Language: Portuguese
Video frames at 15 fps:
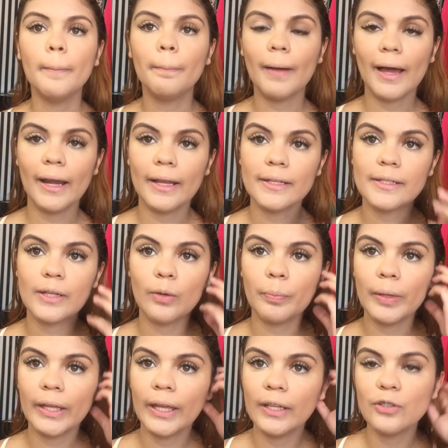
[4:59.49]
Parece que eu
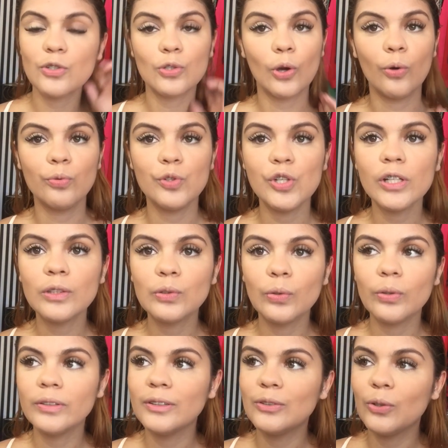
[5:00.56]
peguei sol o dia
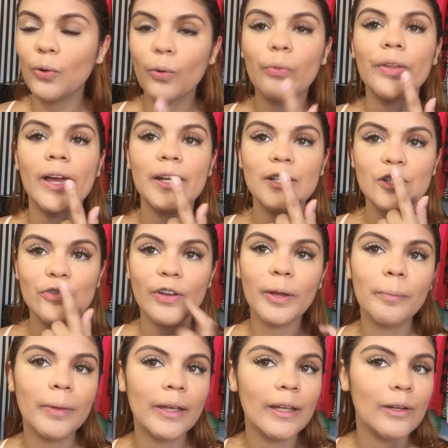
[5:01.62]
todo e tô com o nariz
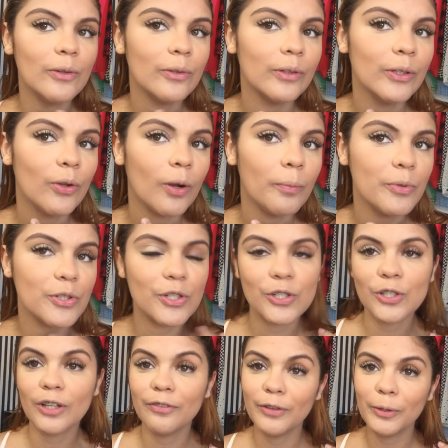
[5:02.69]
vermelho e com a bochechinha